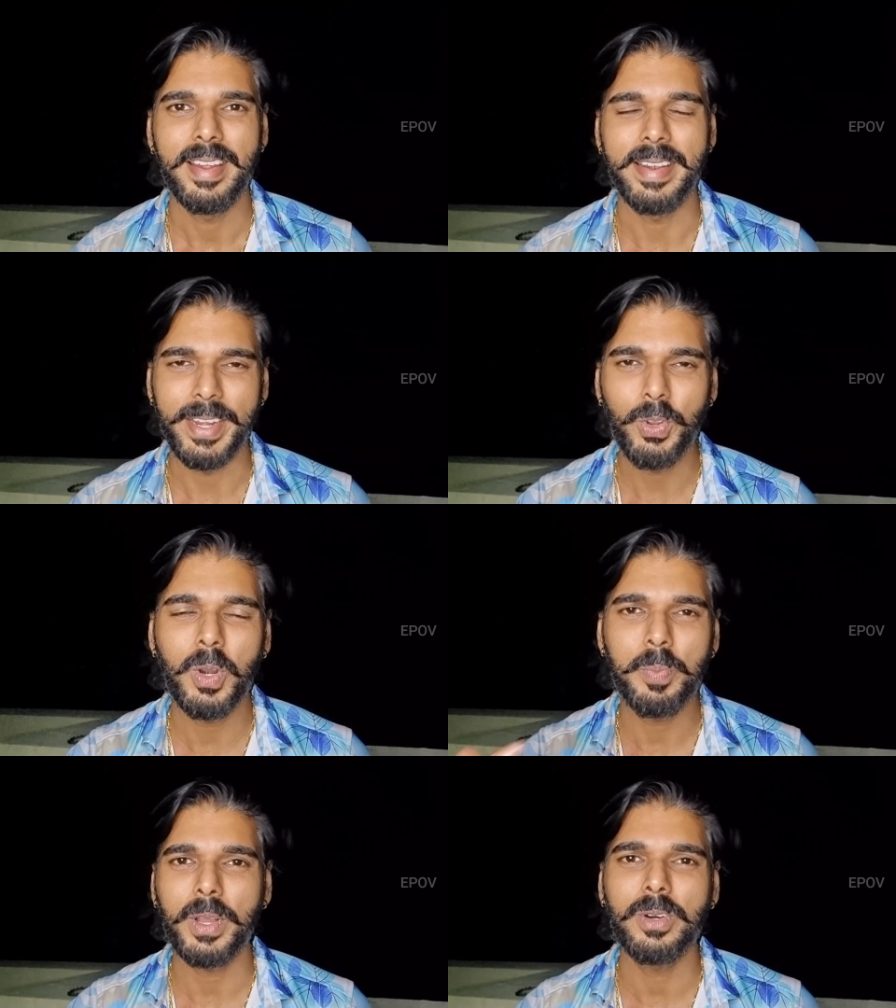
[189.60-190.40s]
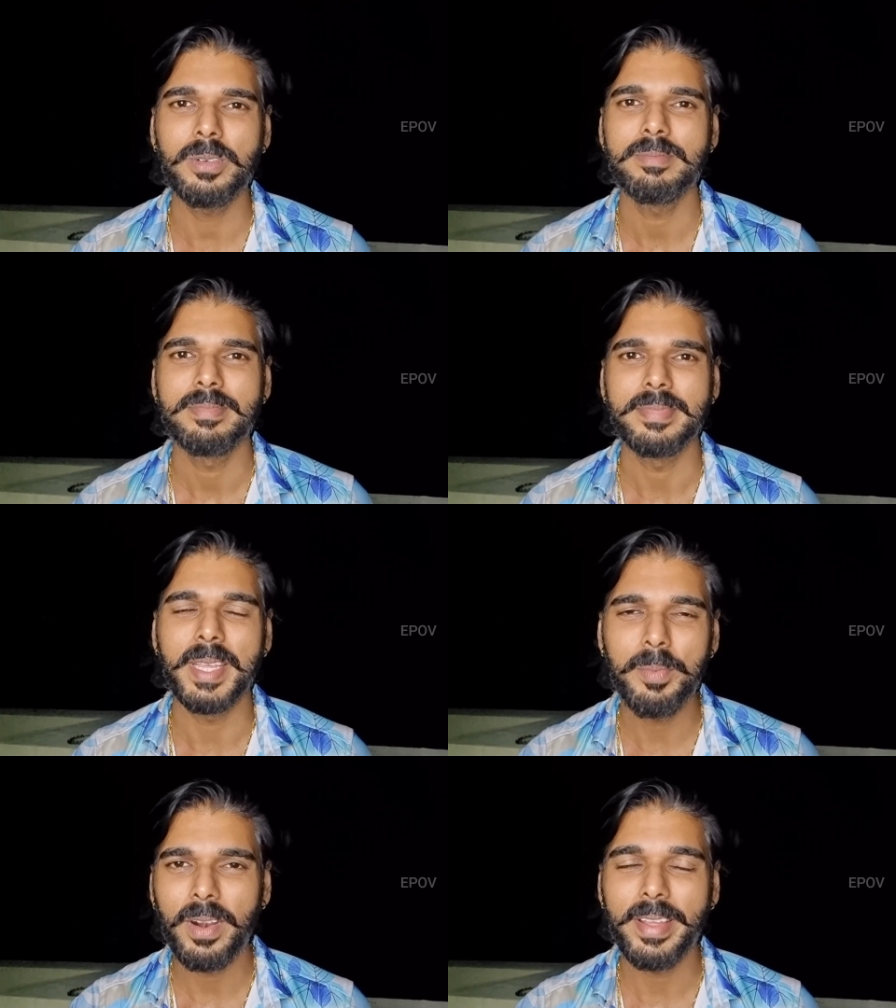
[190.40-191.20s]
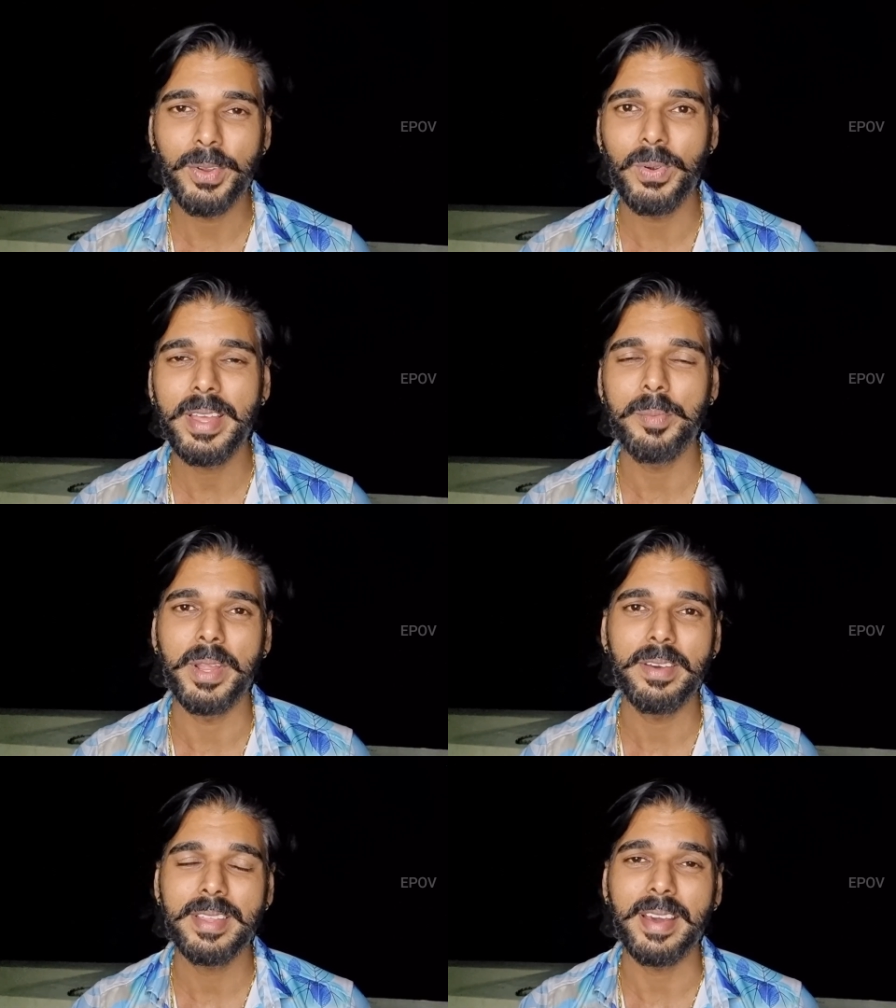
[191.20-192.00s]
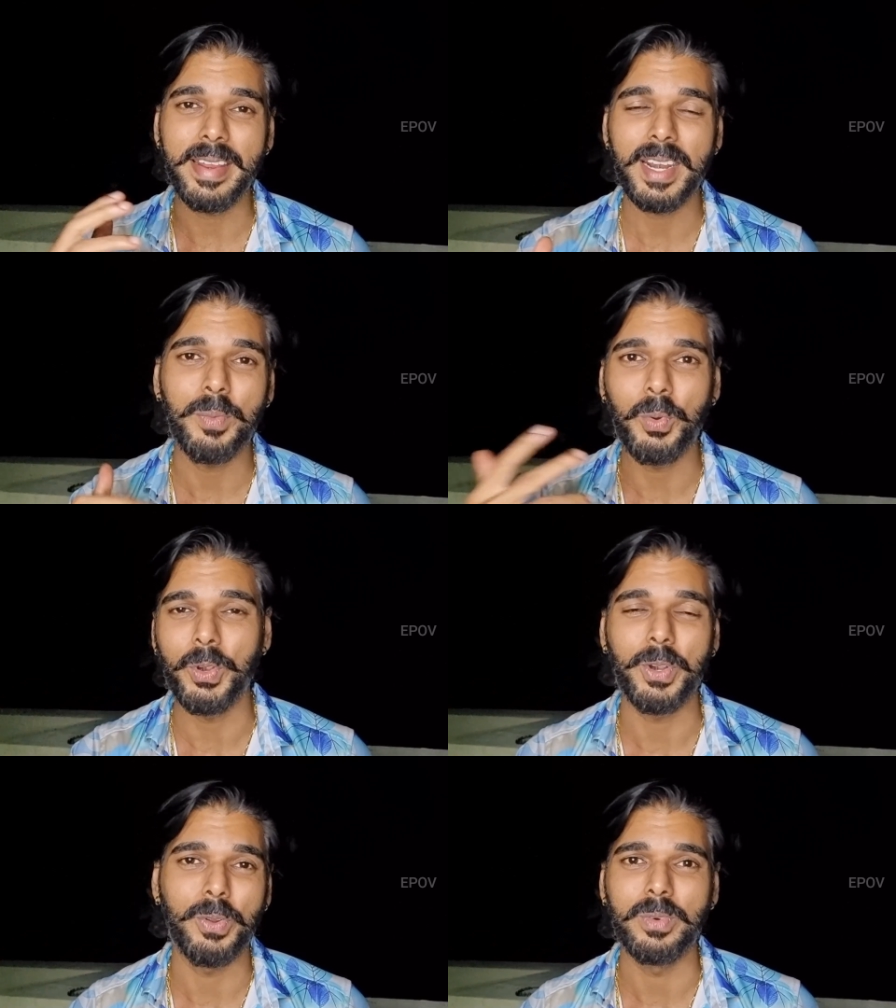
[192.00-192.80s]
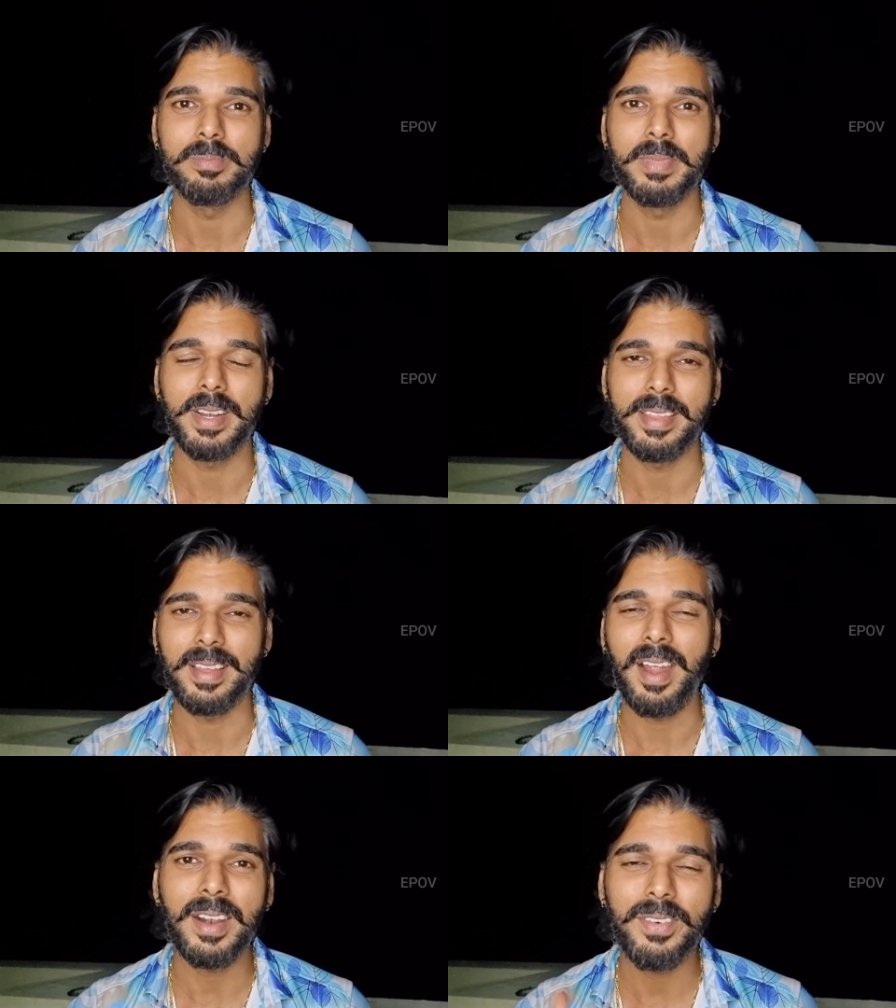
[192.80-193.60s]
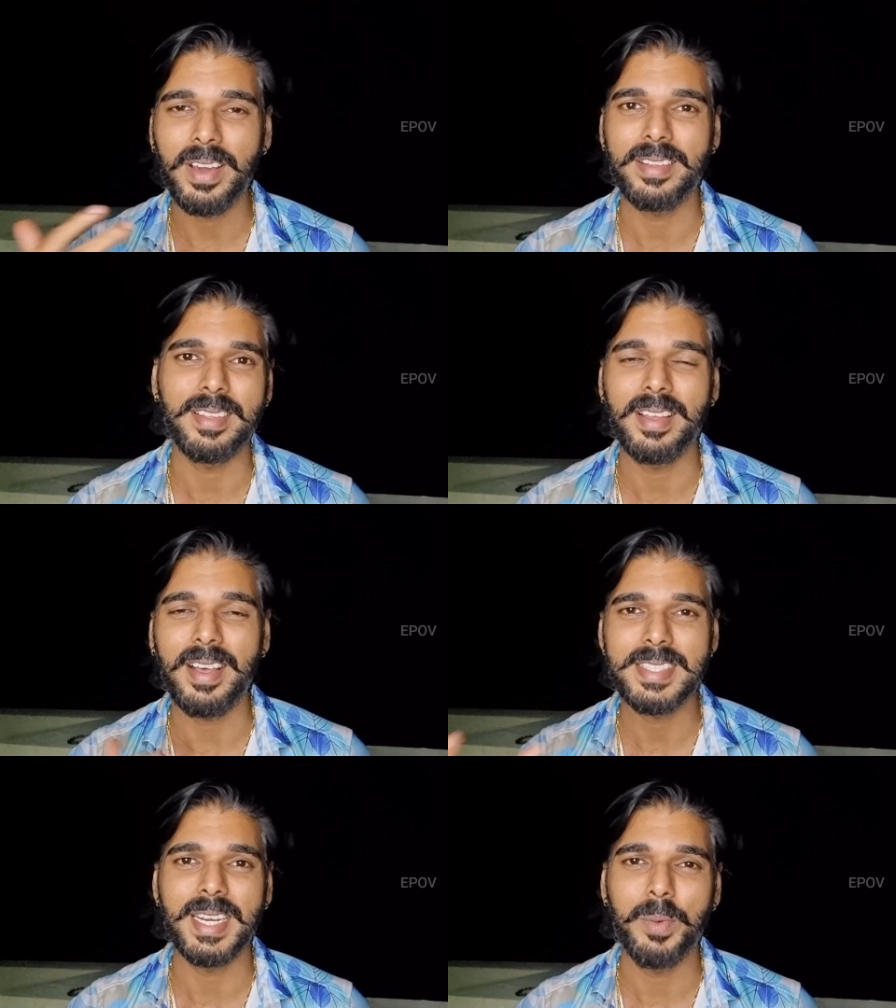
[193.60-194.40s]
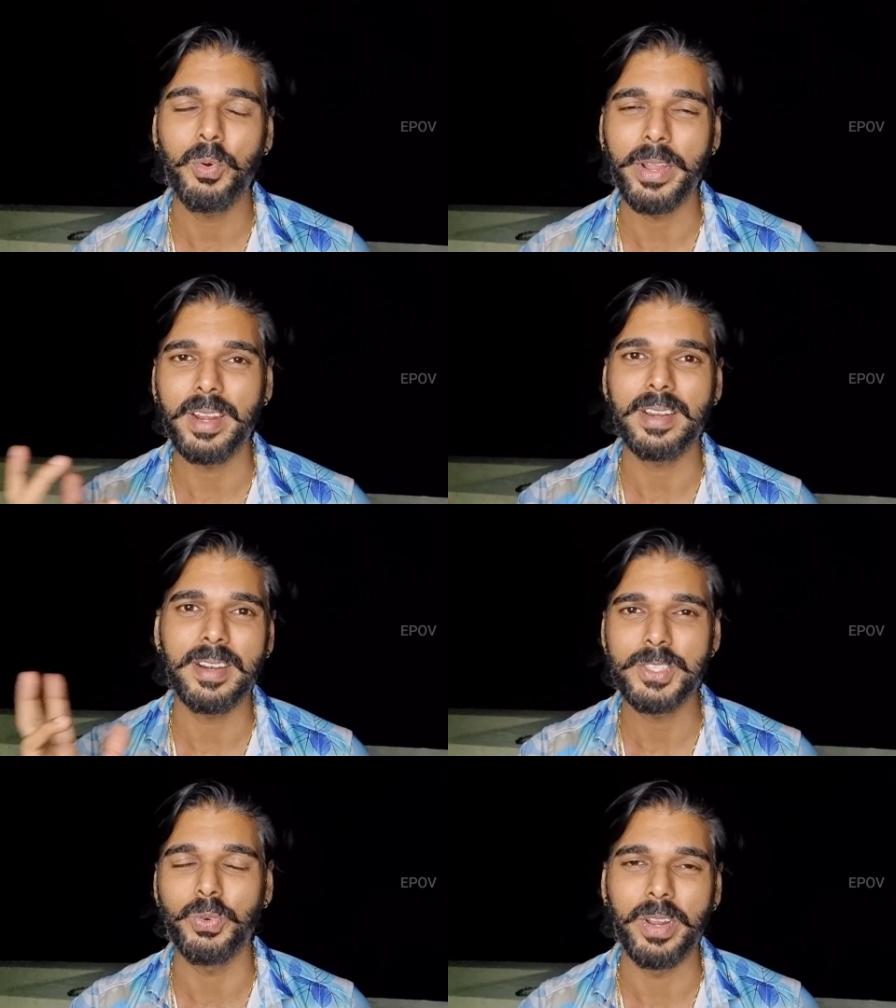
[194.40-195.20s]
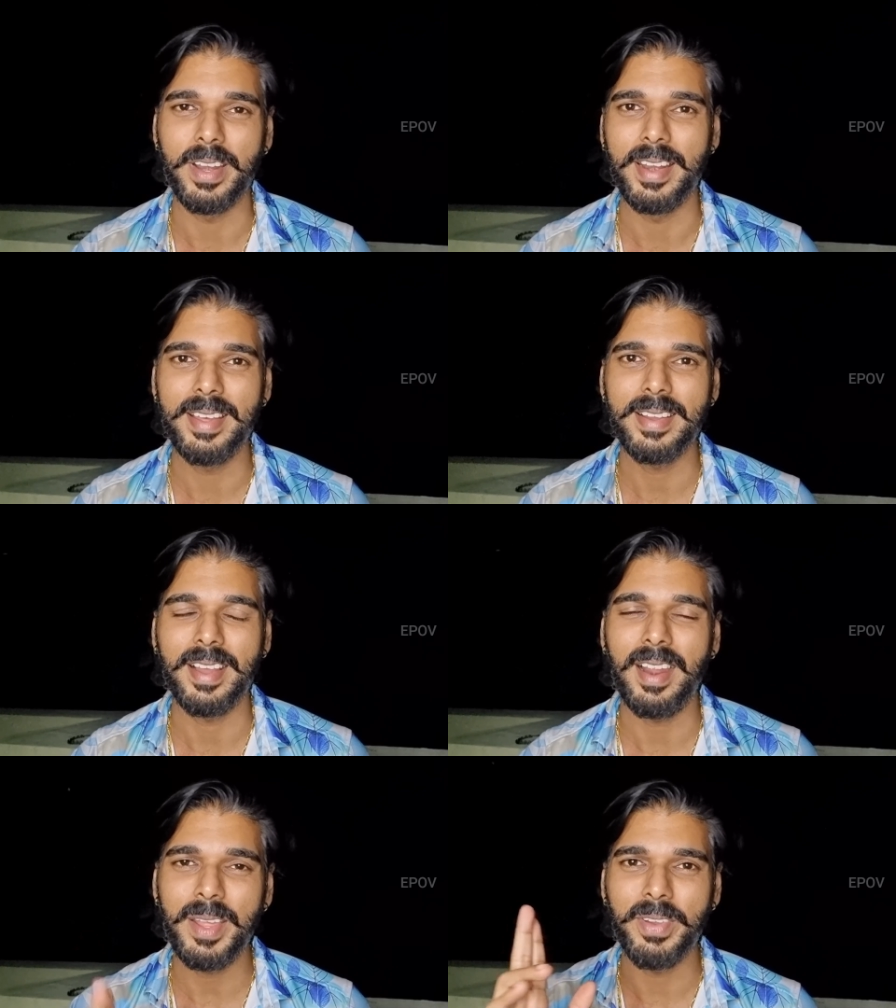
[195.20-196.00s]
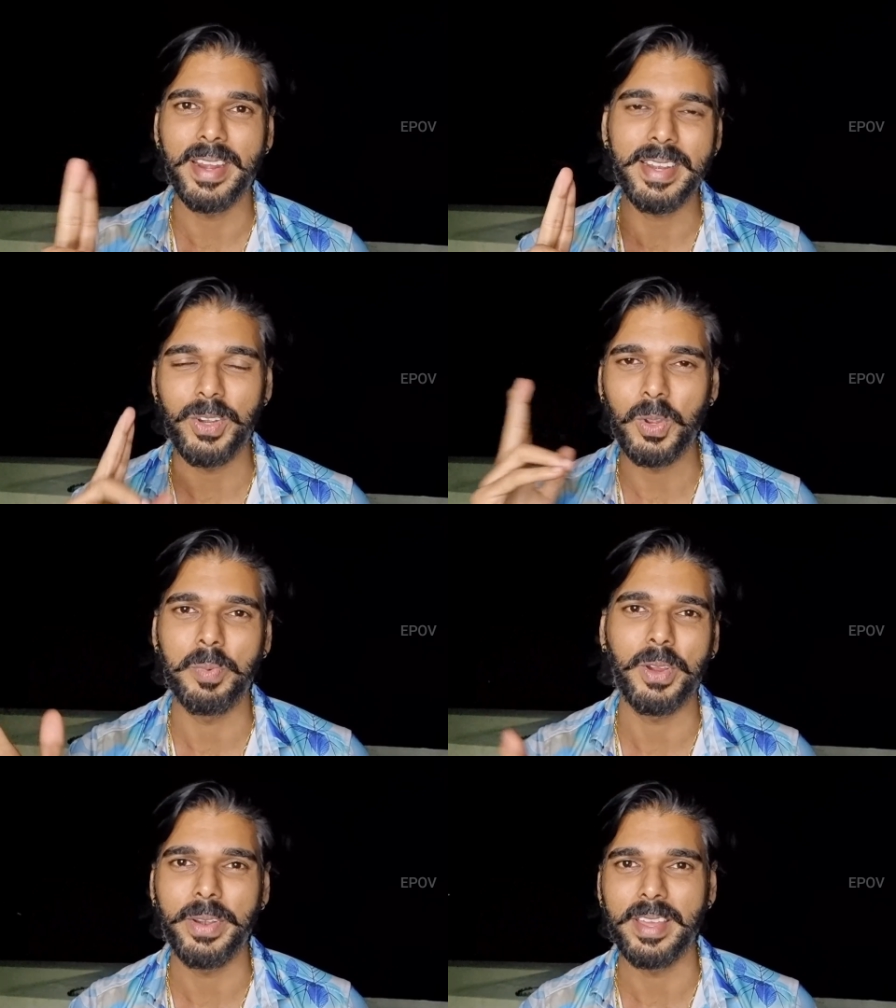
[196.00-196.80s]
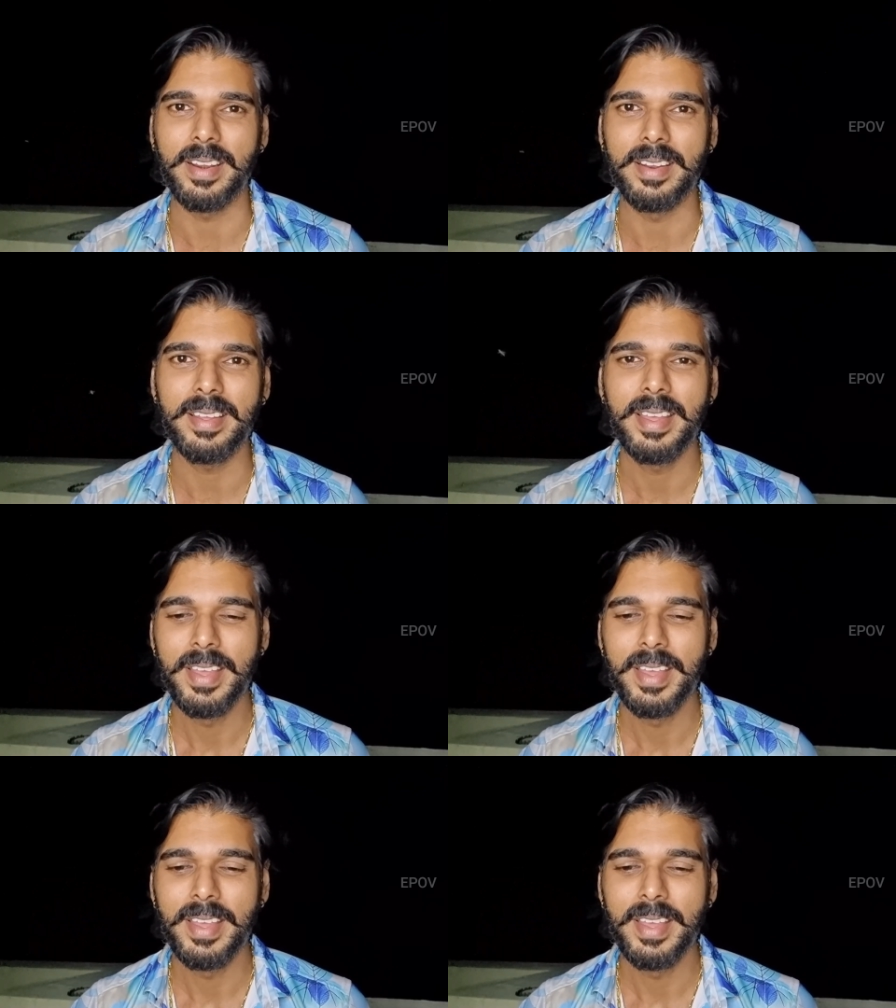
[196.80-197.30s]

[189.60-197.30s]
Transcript: அண்ட் இன்னொரு பக்கம் தீபாவளிக்குள்ளே எப்படியாவது கறிக்கடை போட்டுடணும் பட் அதுக்கு ஆடு வாங்குறதுக்கு காசு இல்லாமல் ஒரு இக்கட்டான சூழ்நிலையில் காளி வெங்கட் இன்னொரு பக்கம் நிற்கிறாரு